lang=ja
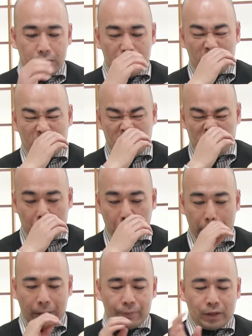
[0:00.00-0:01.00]
えー、この
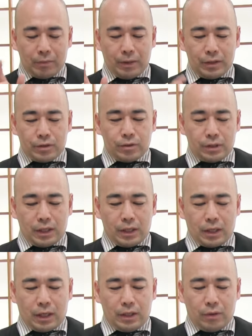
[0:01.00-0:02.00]
本は、だから満州事
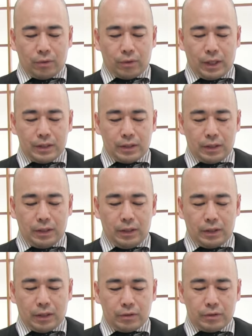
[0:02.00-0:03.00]
変から日本の敗戦
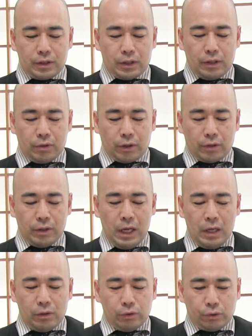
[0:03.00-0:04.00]
に至る時期における
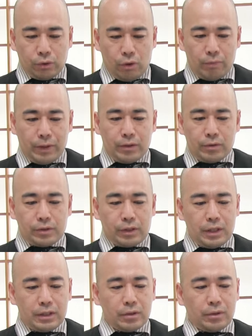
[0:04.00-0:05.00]
嘘をめぐる
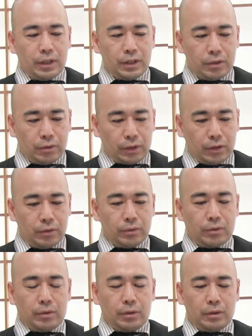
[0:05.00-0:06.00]
政治の歴史をたど
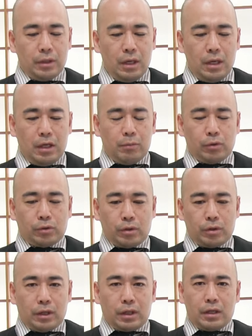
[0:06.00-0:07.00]
るということです。でも
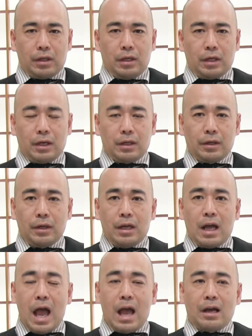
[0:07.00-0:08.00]
嘘っていうのは単に、はいね、
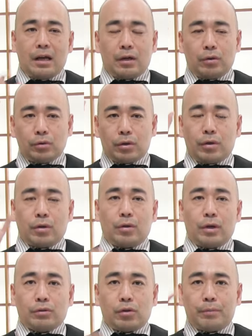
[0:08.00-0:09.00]
えあの、
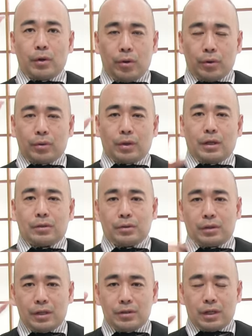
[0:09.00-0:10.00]
これ嘘ぴょんとか、そ
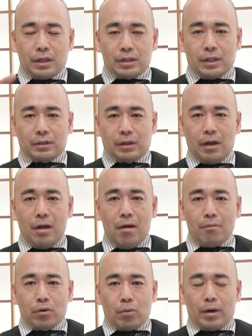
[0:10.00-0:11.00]
ういう単純な話じゃなくて、
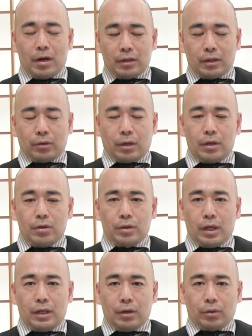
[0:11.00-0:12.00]
プロパガンダとか流
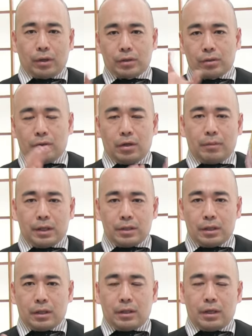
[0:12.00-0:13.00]
言飛行とか、そういうのに混
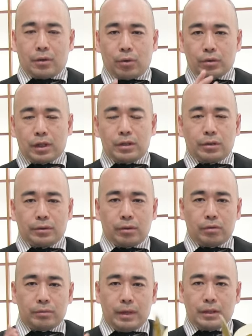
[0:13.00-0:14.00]
じり合って、国際情
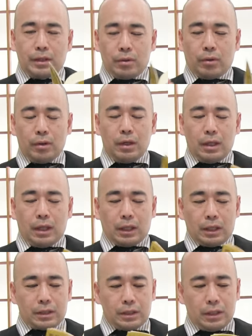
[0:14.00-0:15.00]
勢を踏まえての
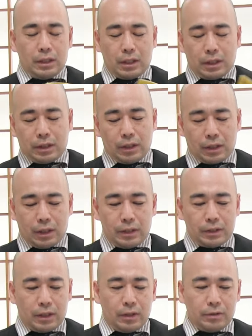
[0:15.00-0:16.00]
話が展
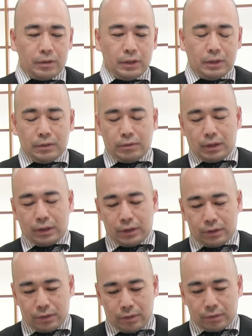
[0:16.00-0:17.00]
開されるわけ
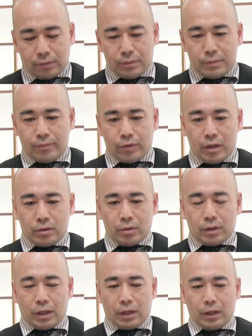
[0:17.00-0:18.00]
ですよ。で、そ
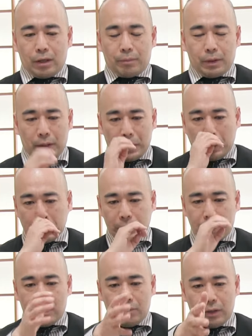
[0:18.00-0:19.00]
の中でやっぱり国
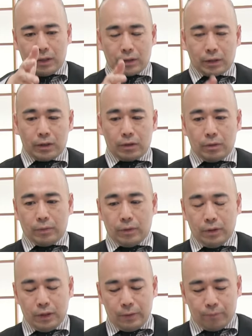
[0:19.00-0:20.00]
際連盟だったりっていうの
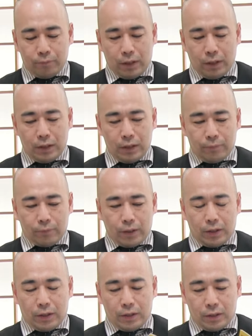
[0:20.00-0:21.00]
も、まあ、
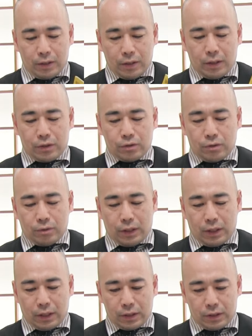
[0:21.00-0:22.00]
大変な重要
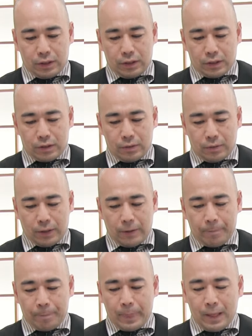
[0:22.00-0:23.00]
な話ですよね。